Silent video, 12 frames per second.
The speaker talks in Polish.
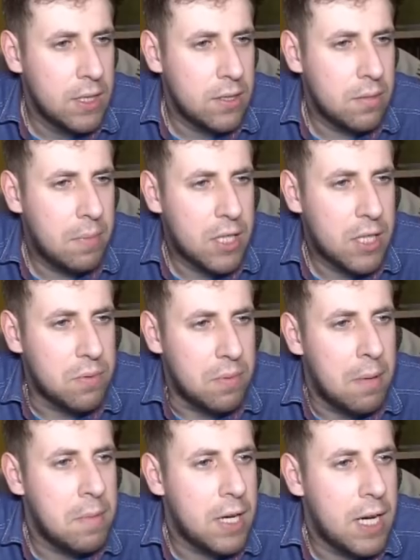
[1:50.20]
Zobaczmy,
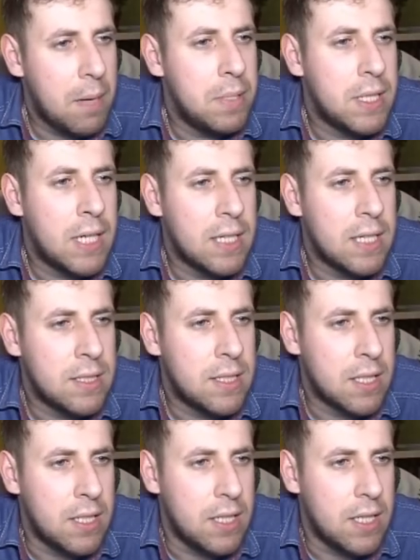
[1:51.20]
mamy aplikacje
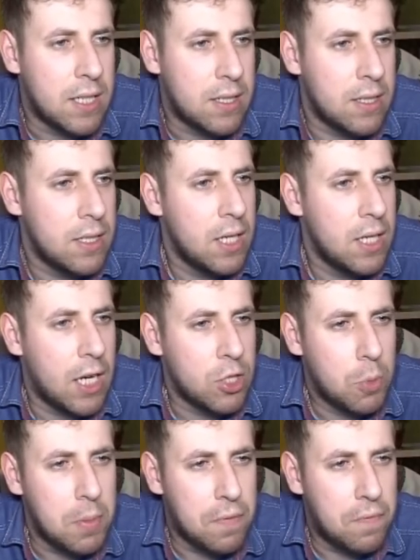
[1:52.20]
takie jak
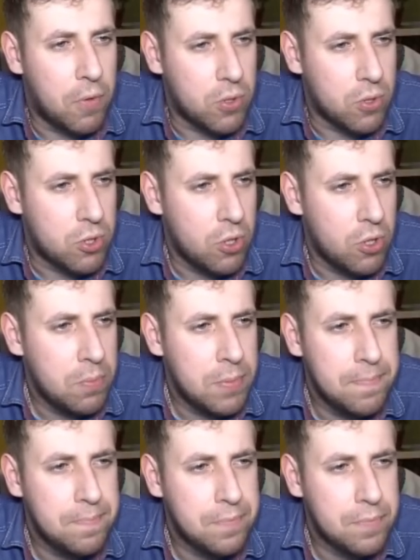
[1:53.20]
Adobe Photoshop,
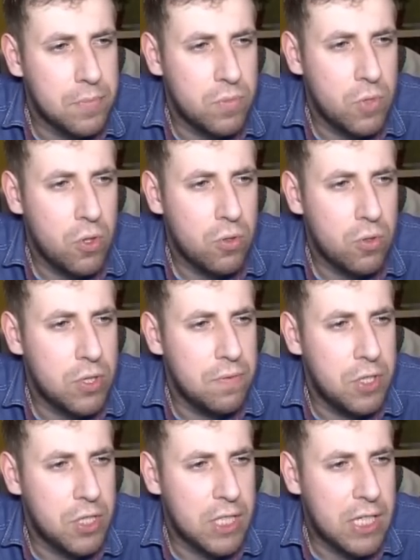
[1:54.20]
no
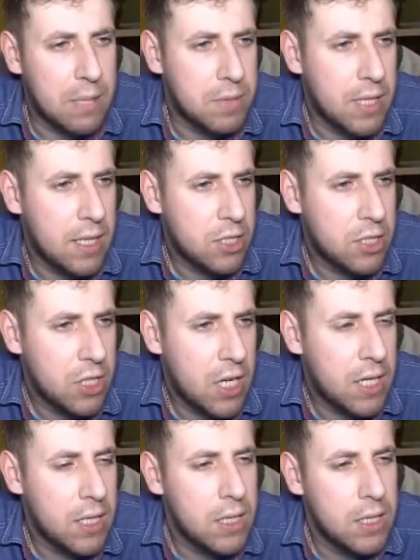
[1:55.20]
oczywiście
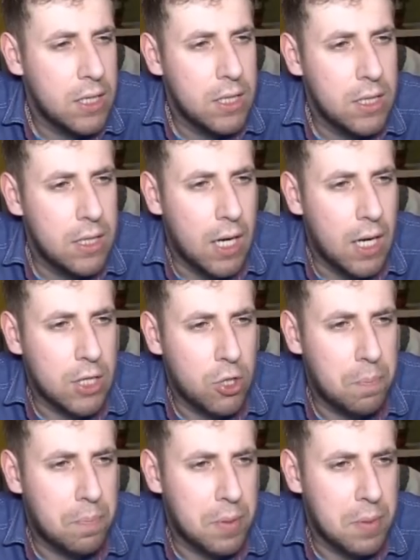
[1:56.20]
Camtasia,
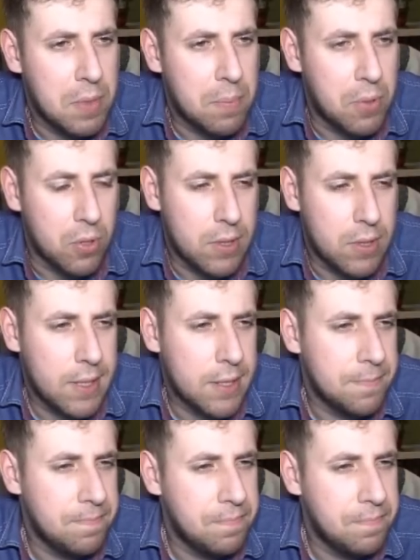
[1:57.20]
Adobe Premiere Pro, tak?